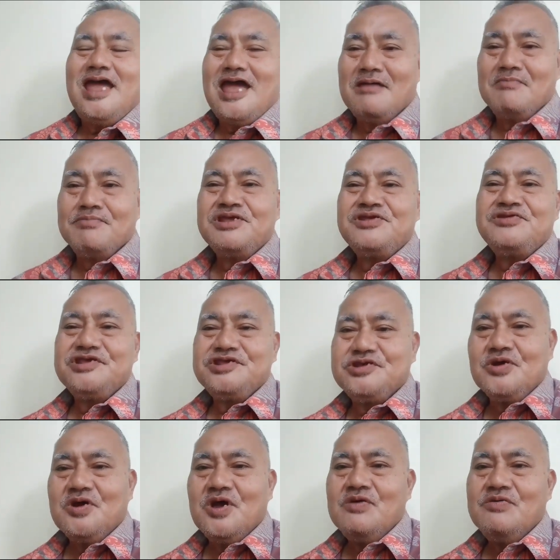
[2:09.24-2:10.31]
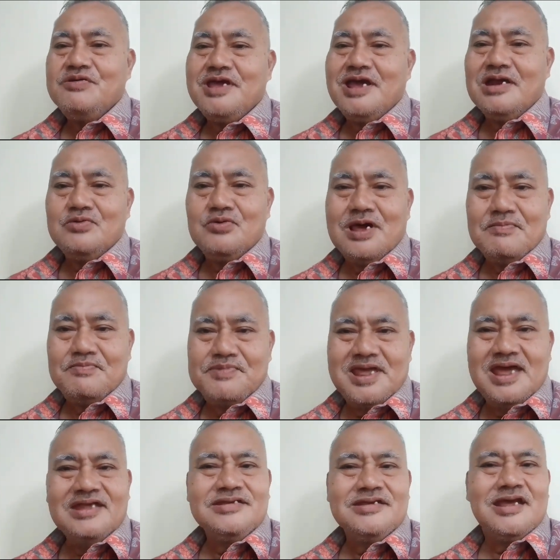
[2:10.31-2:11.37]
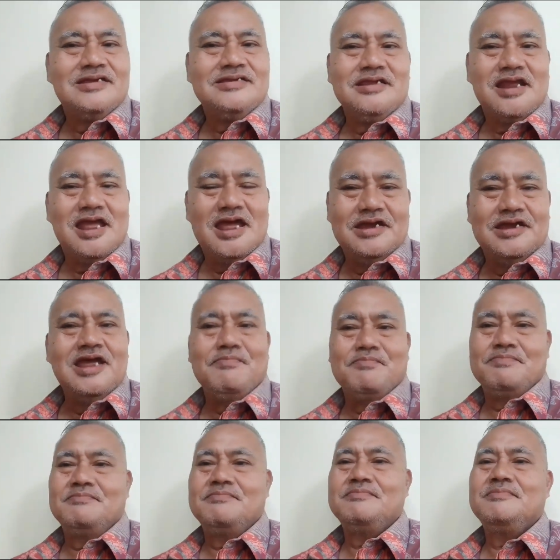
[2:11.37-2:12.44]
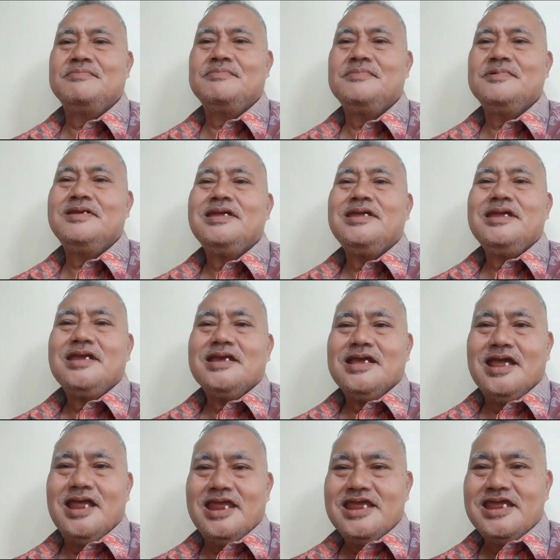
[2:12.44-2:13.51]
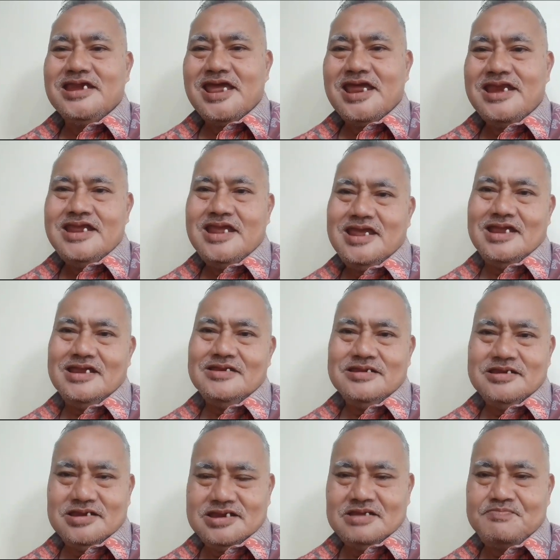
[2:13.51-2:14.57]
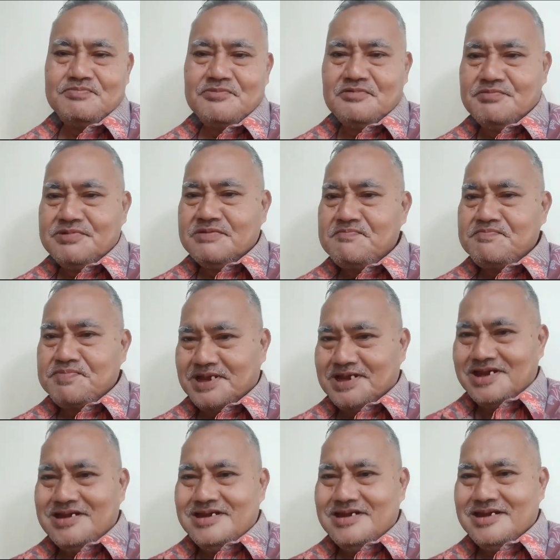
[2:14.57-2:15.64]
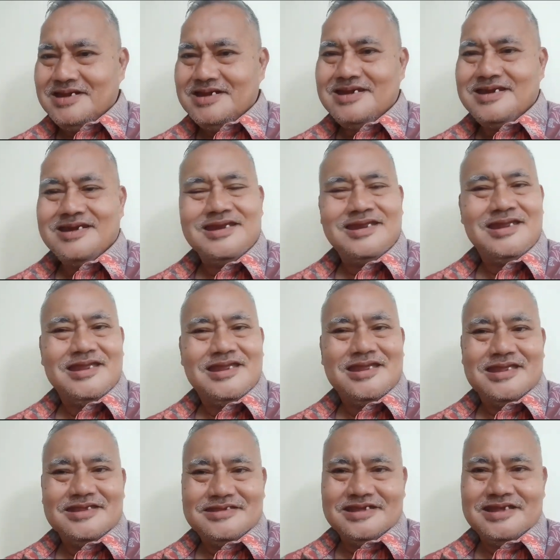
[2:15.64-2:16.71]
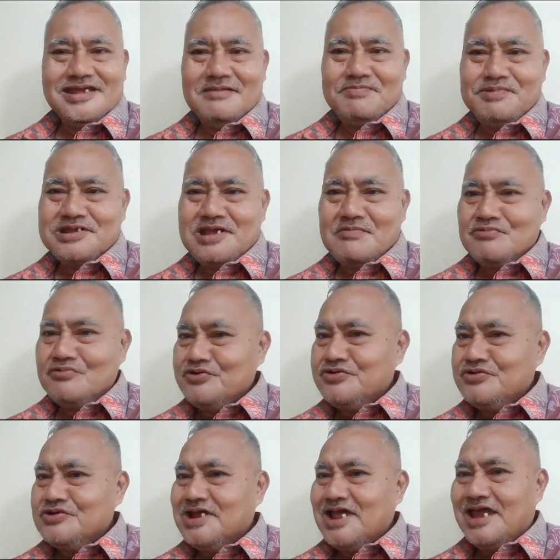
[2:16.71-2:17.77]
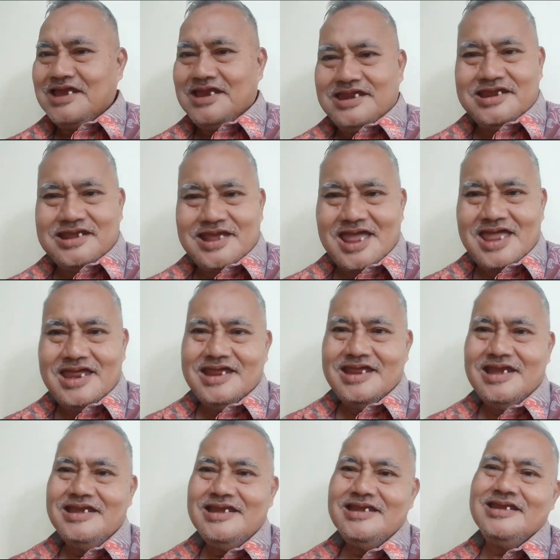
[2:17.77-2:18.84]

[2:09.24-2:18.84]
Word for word: Ambisi Jokowi yang luar biasa terhadap keinginannya tetap memimpin sehingga bisa mewujudkan IKN